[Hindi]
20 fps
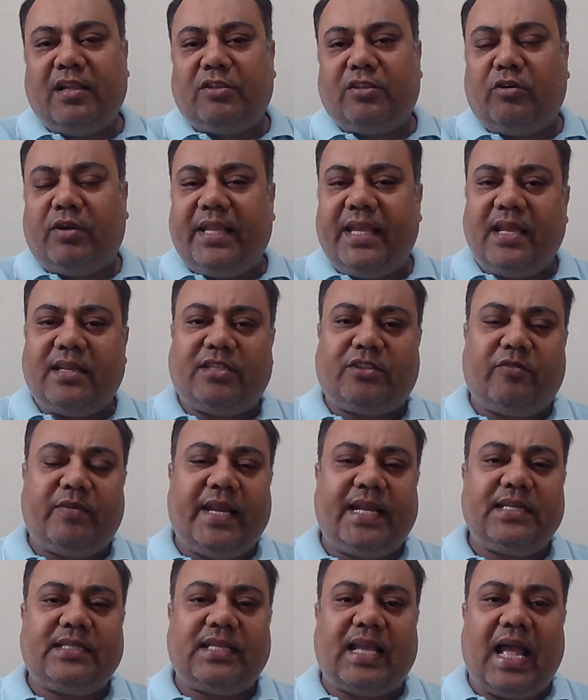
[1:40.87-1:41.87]
तो डियर
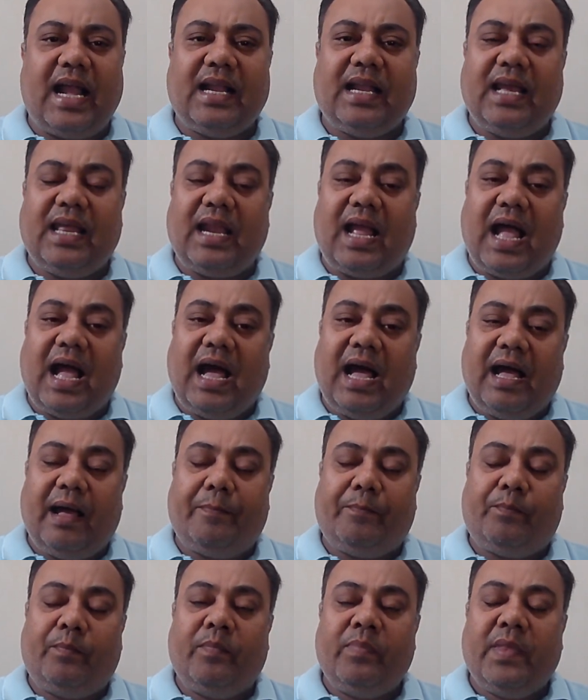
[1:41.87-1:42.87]
स्टूडेंट्स अगर
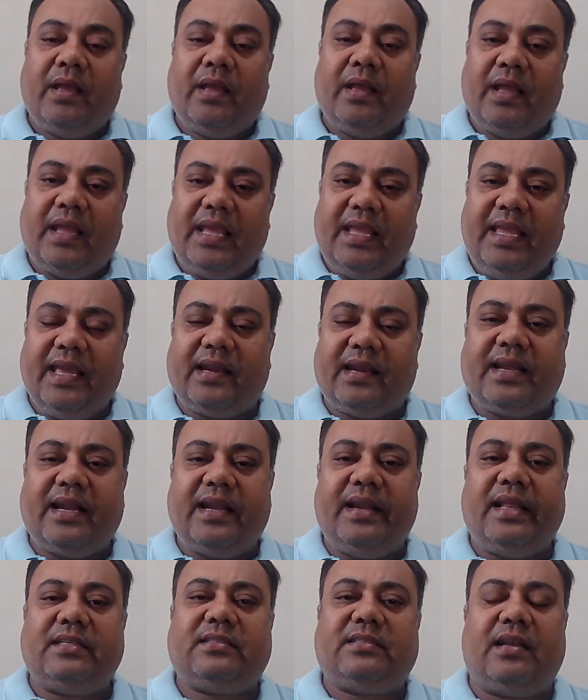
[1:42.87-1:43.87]
आप एयर
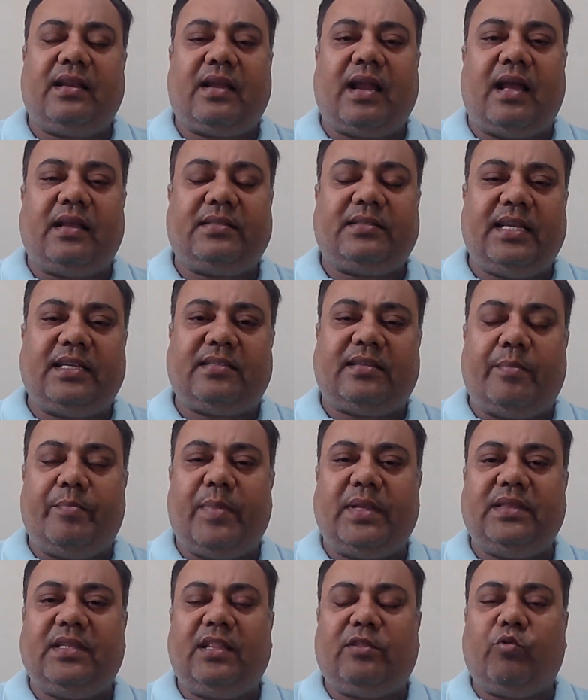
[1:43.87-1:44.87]
कंडीशन का से
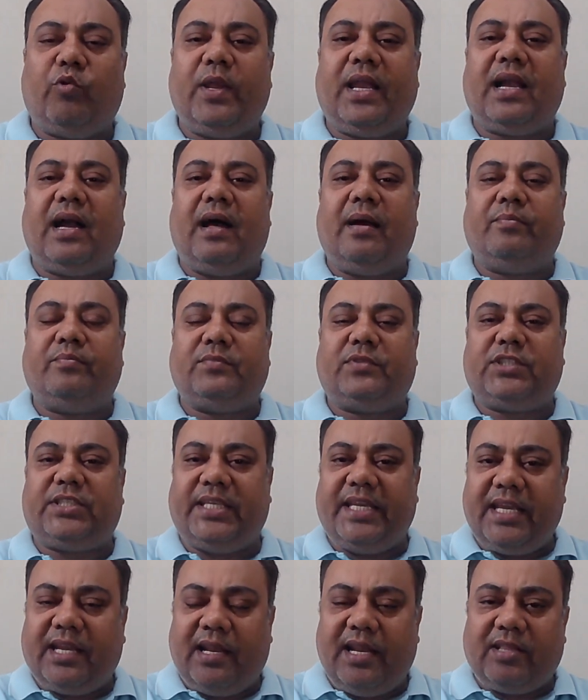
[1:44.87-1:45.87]
संबंधित कोई काम
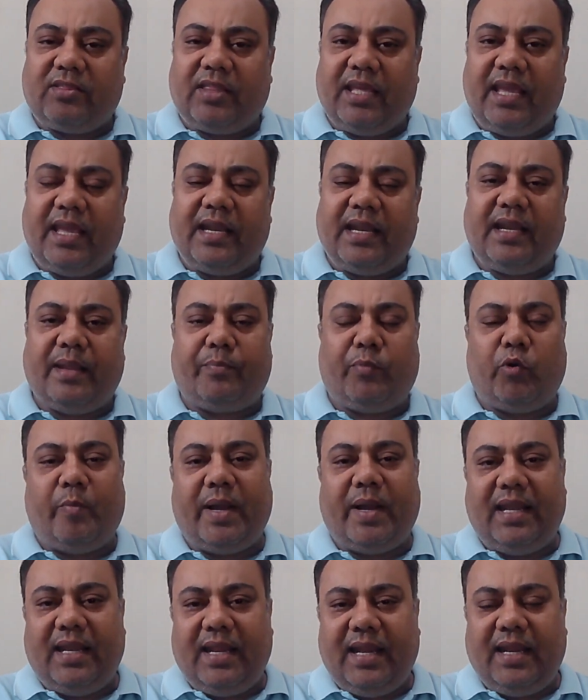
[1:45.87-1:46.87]
सीख लेते हैं
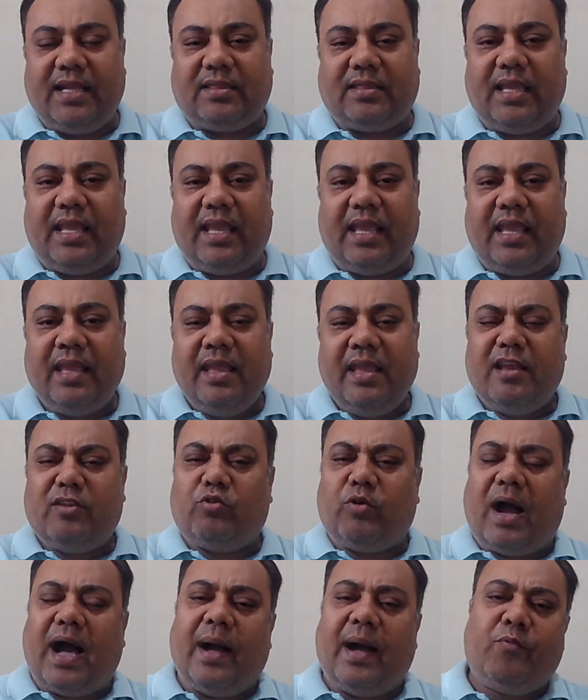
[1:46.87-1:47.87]
डिप्लोमा ले लेते हैं
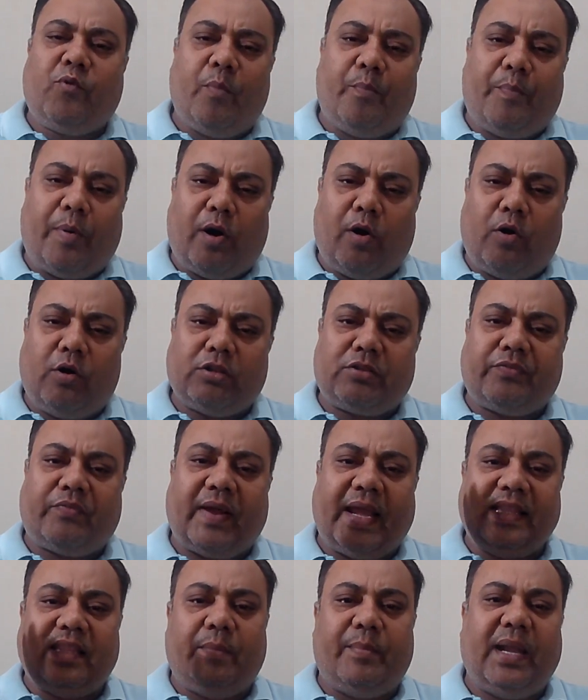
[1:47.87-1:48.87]
तो आपको बहुत
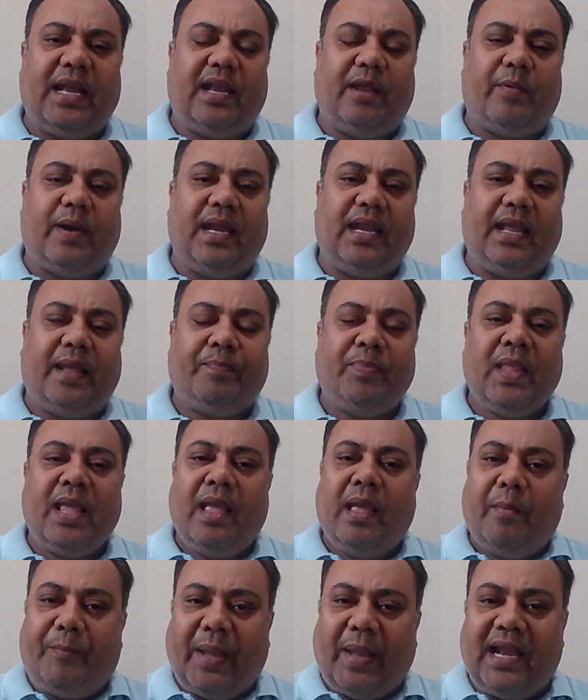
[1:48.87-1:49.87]
फायदे मिलने वाले हैं
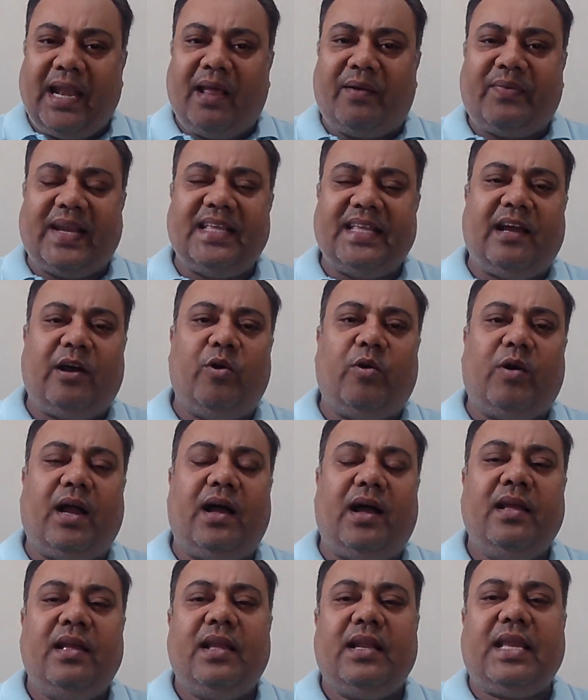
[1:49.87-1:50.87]
पहला फायदा होगा
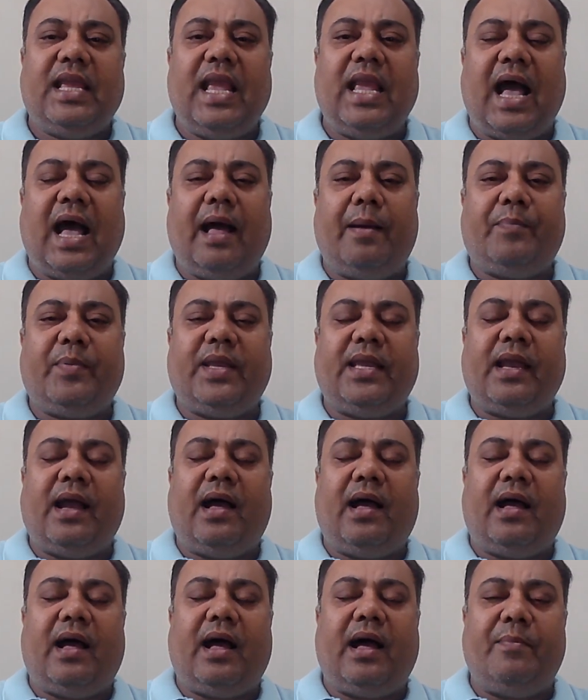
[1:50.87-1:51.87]
कि आपका
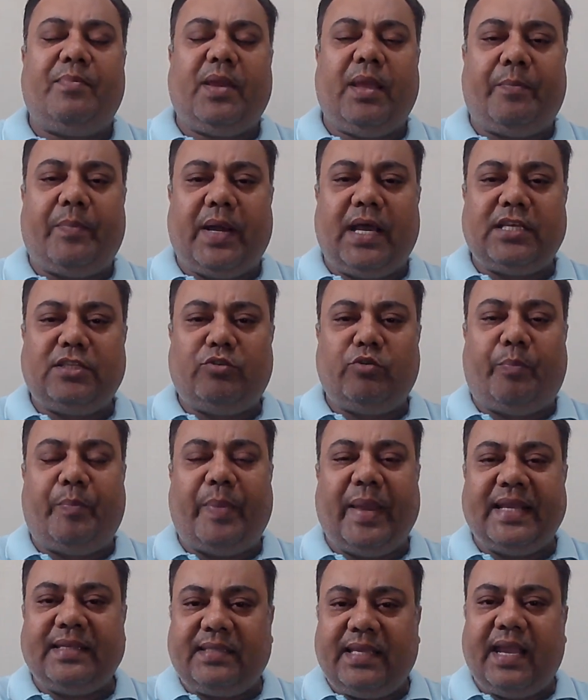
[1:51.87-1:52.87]
आपके पास जो
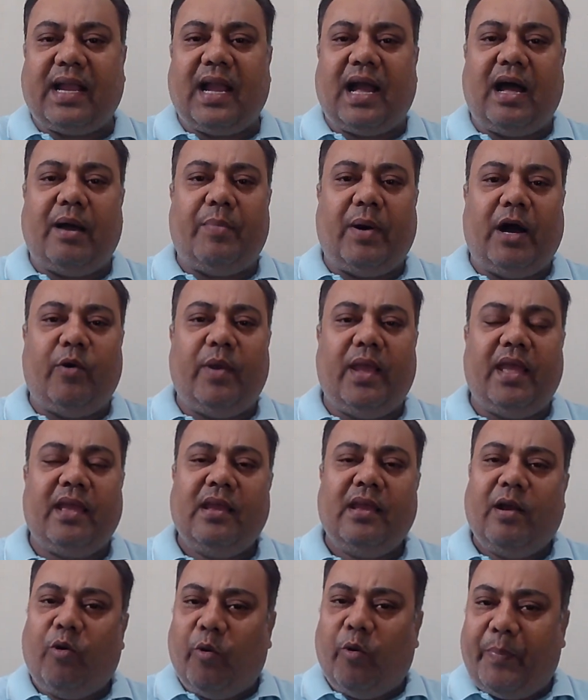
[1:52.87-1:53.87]
पैसे का अभाव है
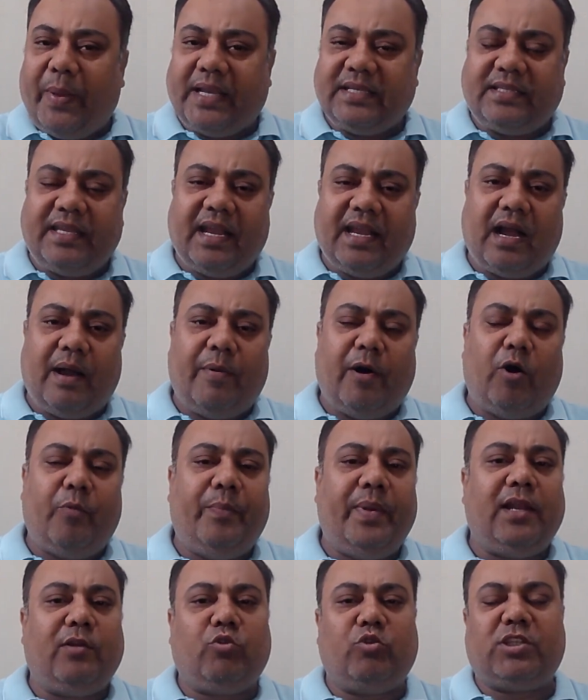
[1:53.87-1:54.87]
वो पैसे का अभाव
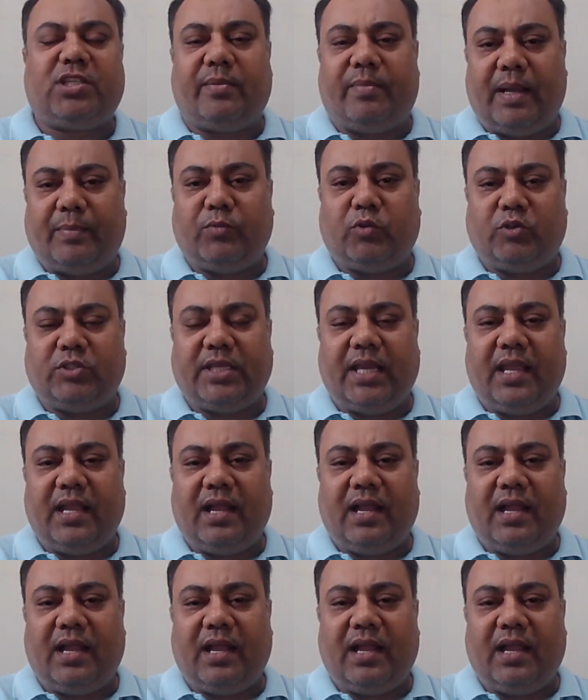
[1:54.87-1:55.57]
बिल्कुल समाप्त हो जाए